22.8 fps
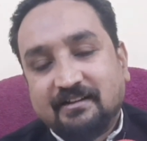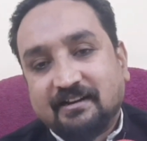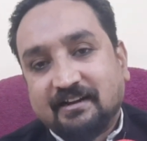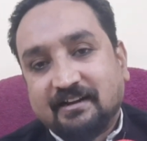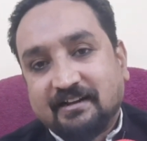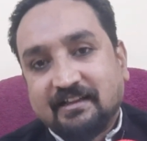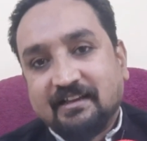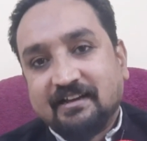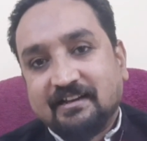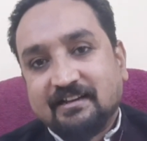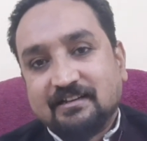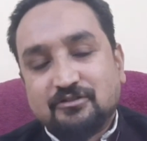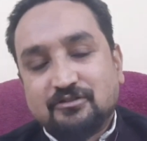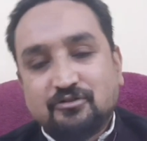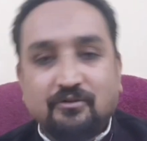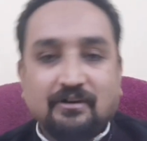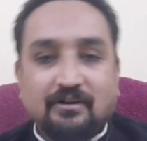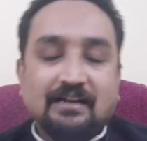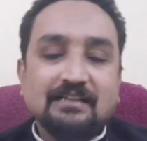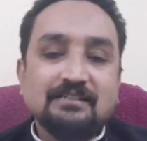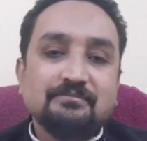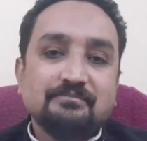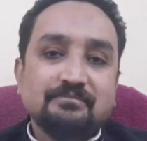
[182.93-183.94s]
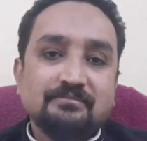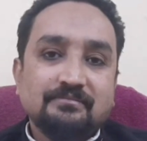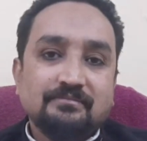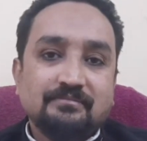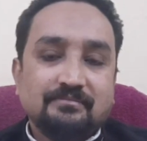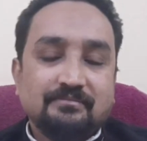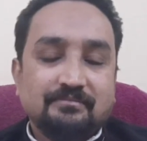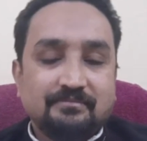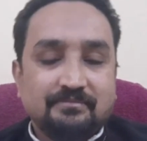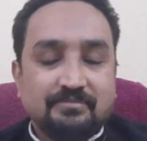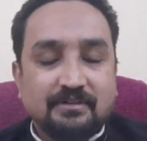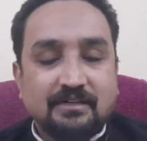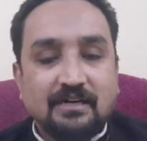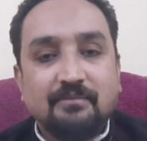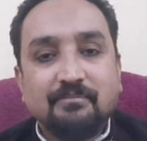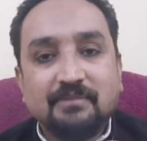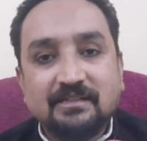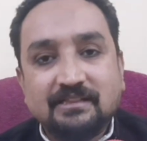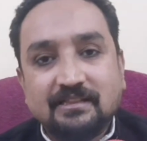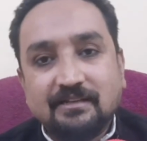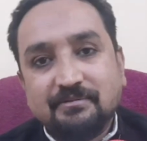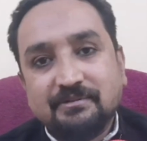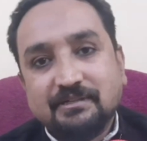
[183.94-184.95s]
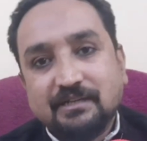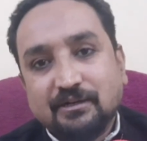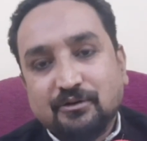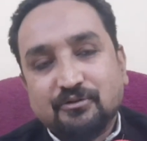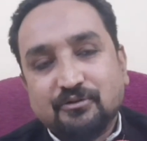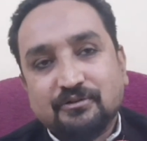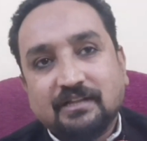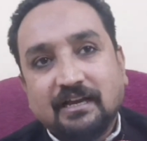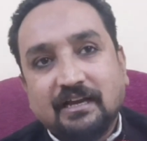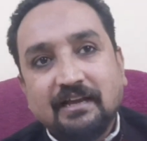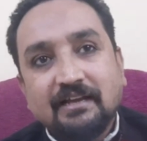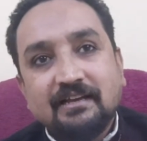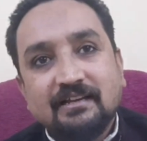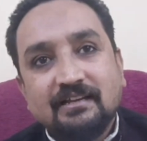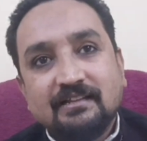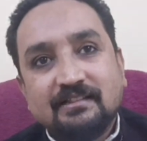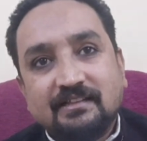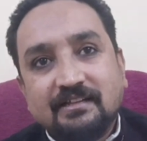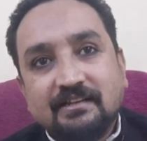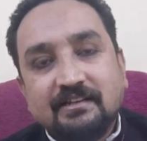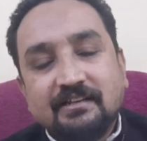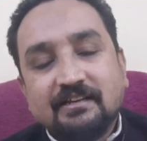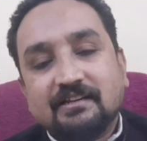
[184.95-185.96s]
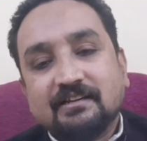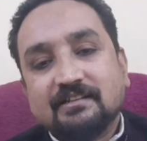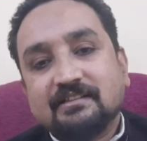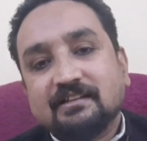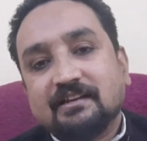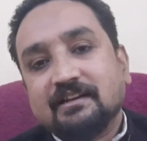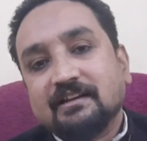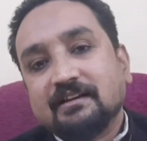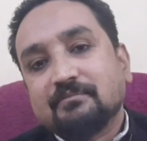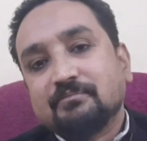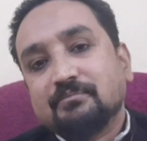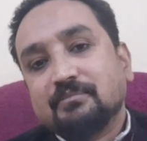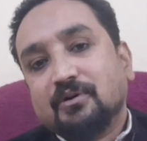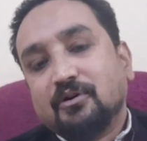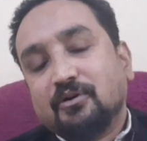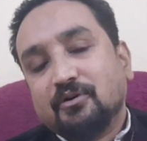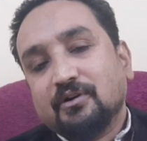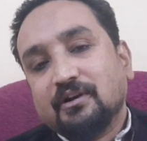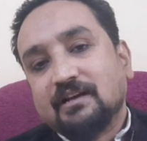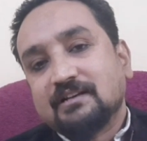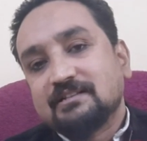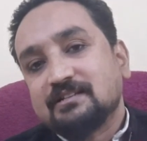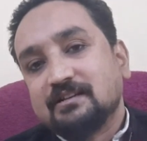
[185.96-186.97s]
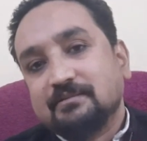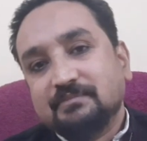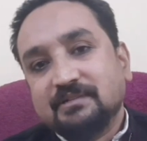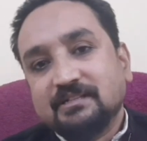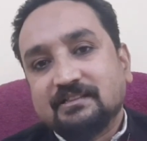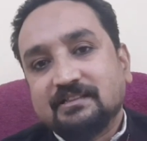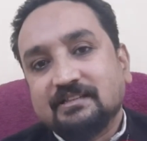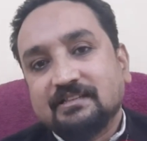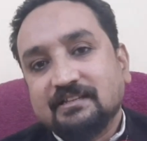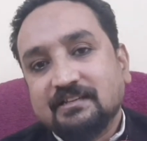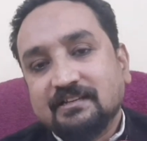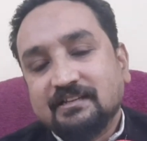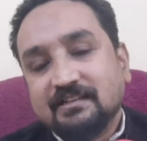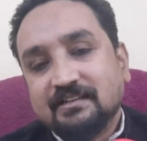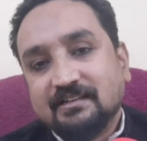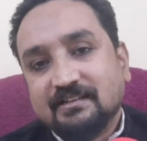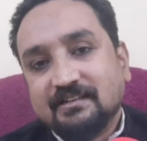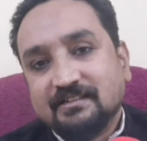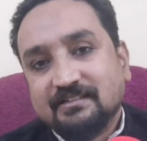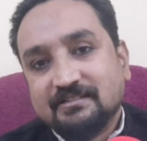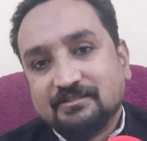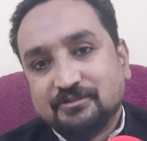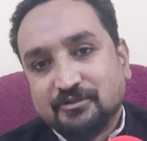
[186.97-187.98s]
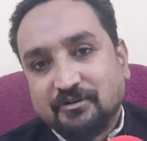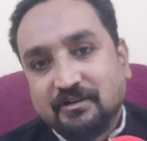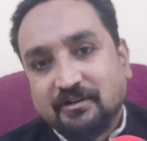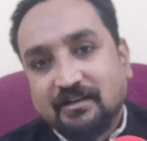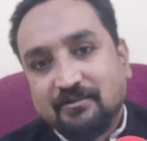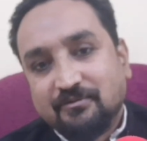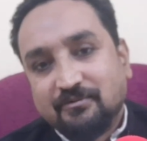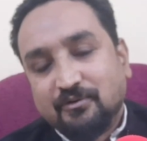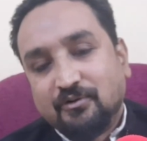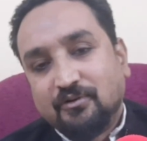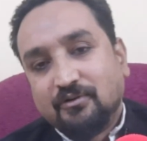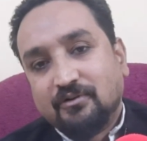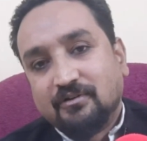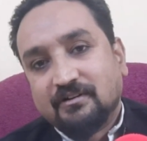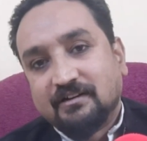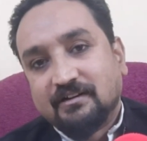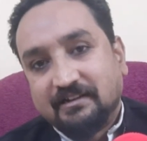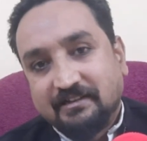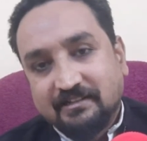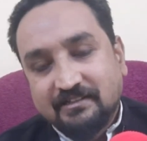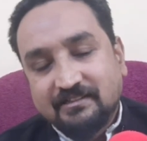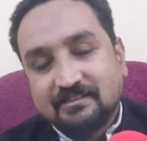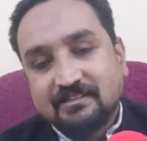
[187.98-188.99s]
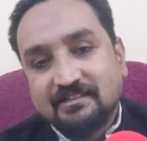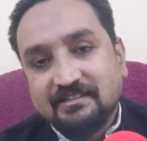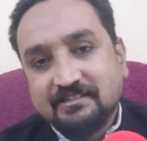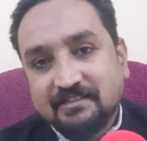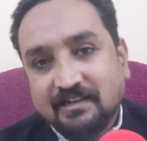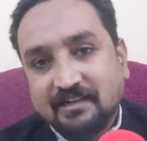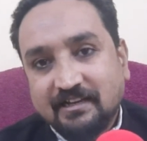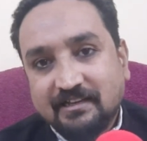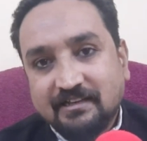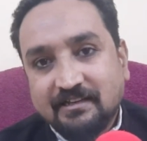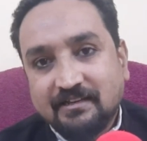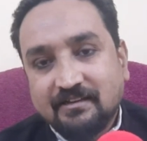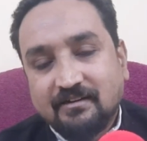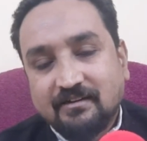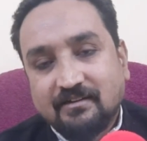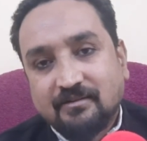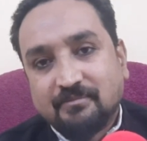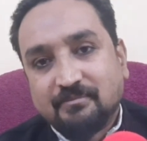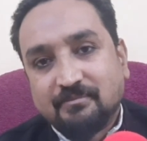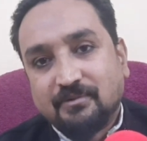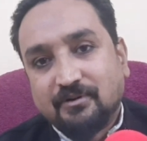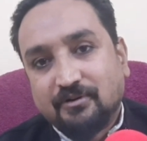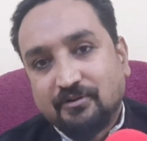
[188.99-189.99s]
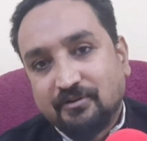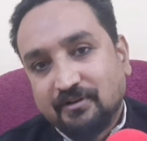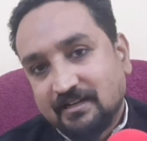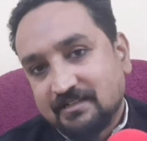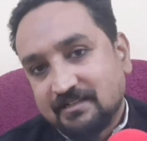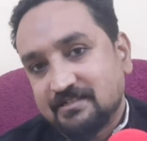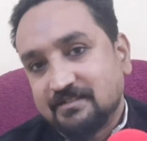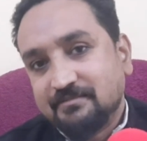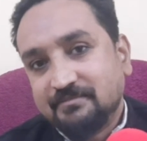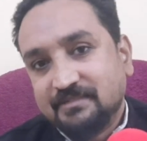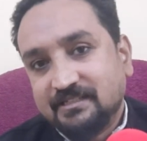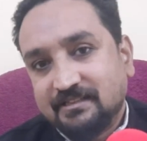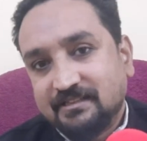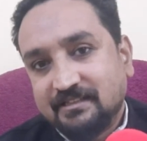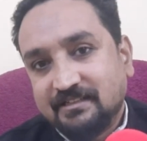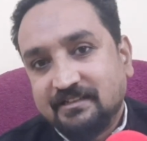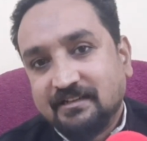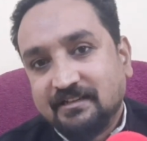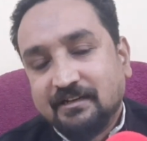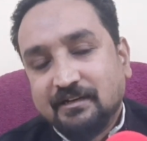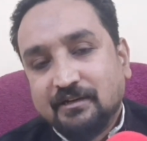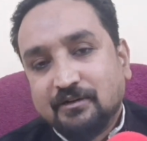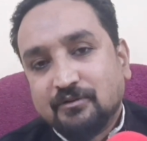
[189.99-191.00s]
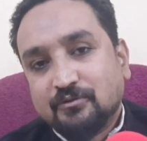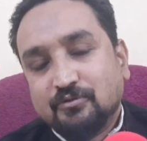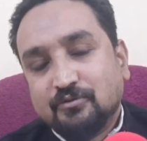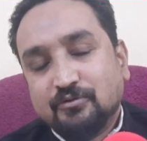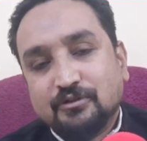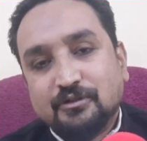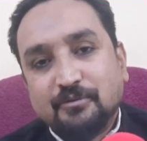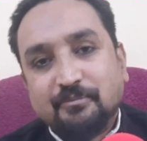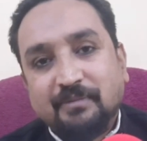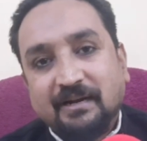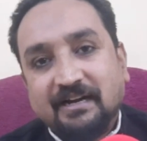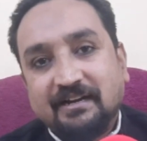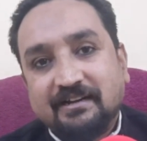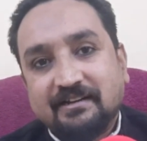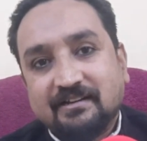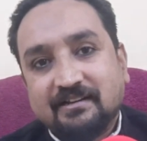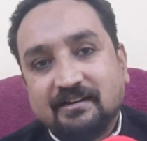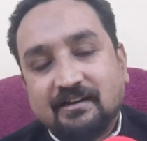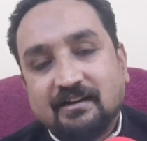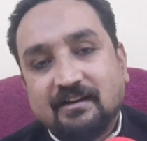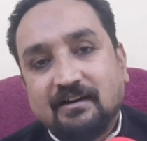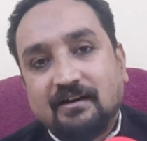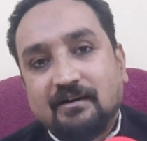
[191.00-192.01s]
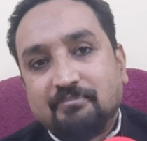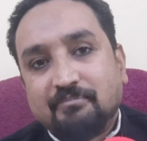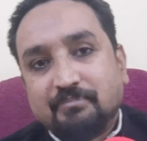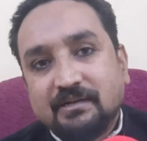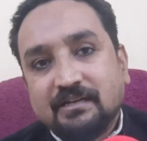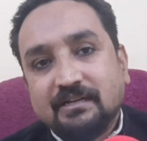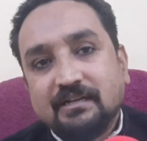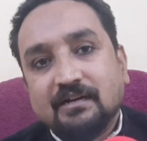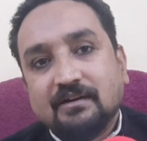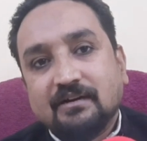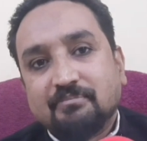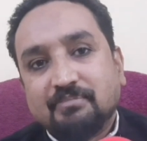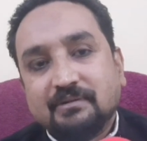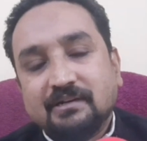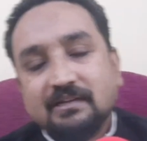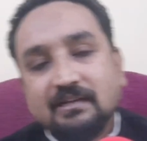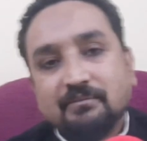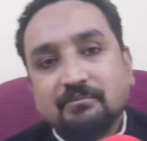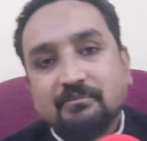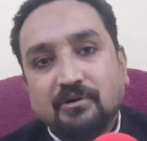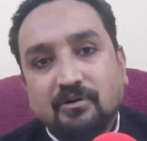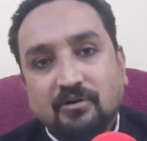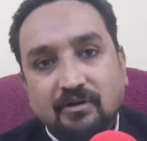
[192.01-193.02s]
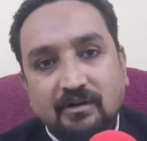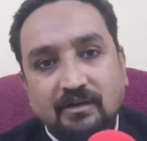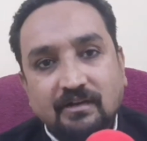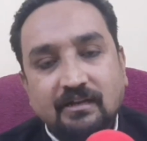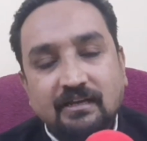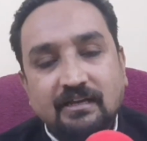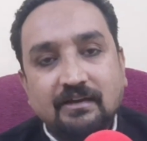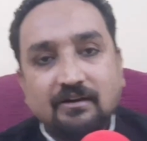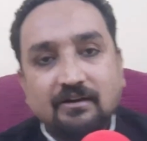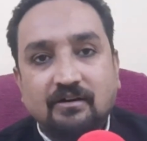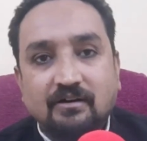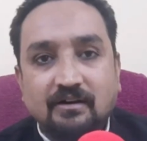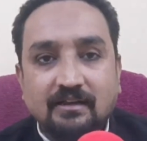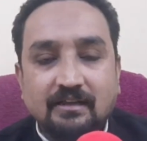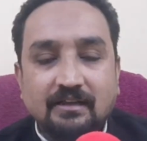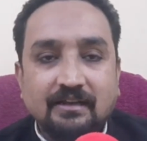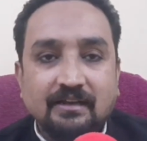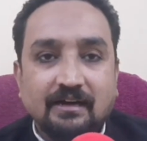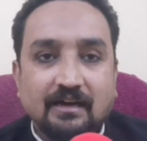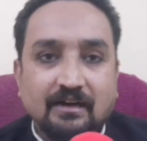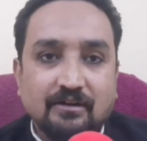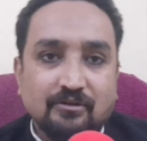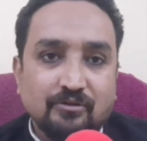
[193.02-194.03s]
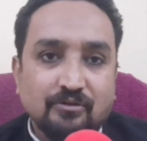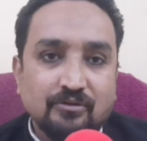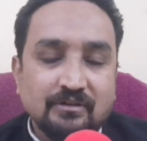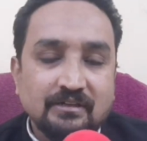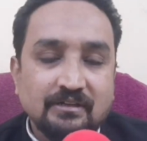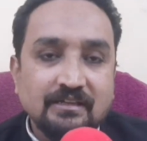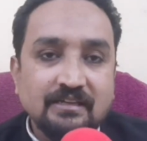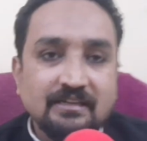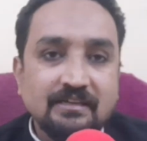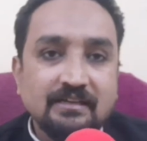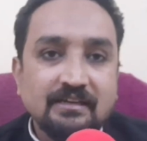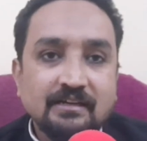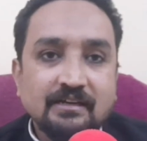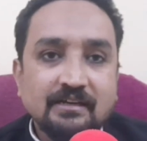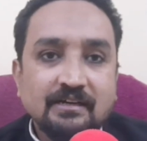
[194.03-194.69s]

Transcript: रखेंगे स्वराज का मतलब ये होता है कि दिल्ली के अंदर एक मोहल्ला समिति जो है वो गठित की जाएगी और मोहल्ला समिति खुद बैठकर अपने अपने मोहल्ले और इलाकों की